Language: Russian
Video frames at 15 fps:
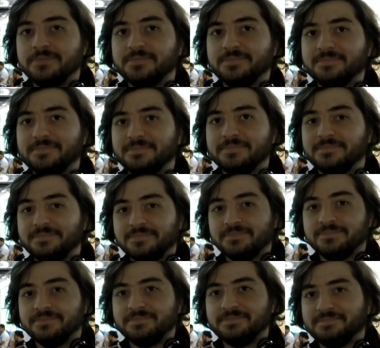О,
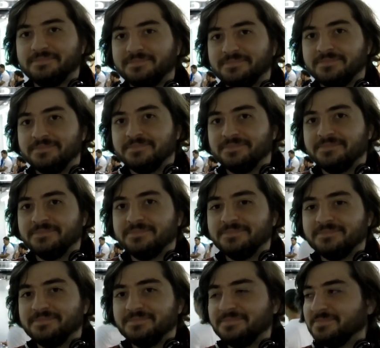чувствуется. Так идите в
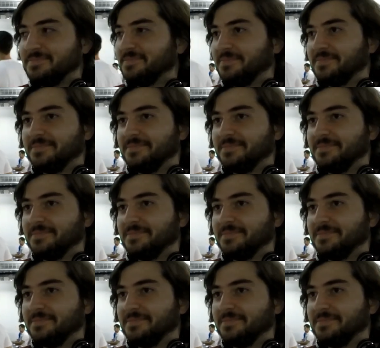кадр. Чего?